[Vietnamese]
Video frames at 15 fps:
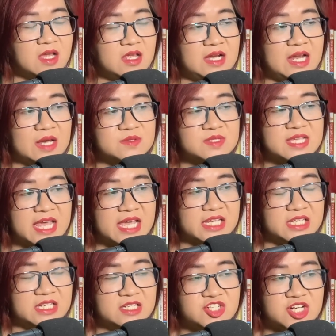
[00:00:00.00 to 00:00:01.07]
Lão già
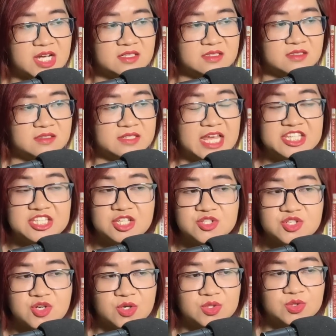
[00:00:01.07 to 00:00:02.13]
nghĩ rằng đã nhìn
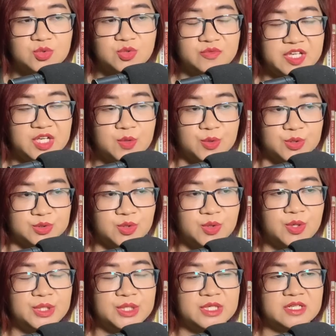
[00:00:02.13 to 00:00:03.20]
rõ tu vi của
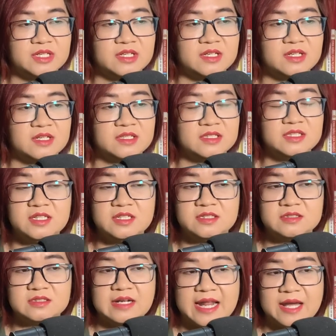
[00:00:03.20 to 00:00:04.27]
tôi,
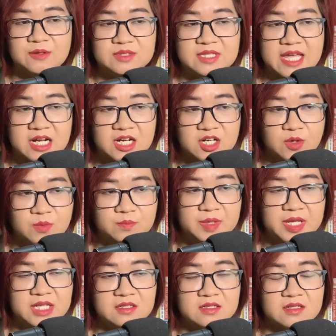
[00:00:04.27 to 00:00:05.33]
nhưng lão ta không
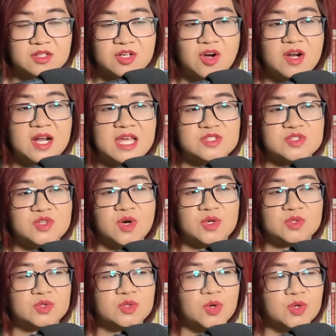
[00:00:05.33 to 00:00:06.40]
biết đó là do
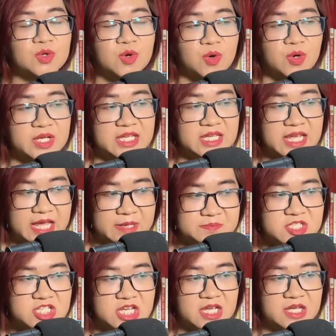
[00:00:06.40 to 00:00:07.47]
tôi cố ý ép
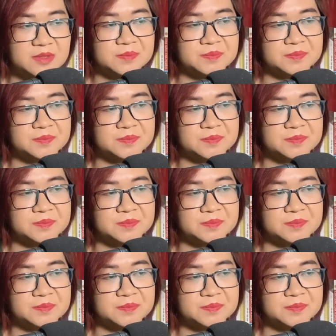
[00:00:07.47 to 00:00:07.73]
chế.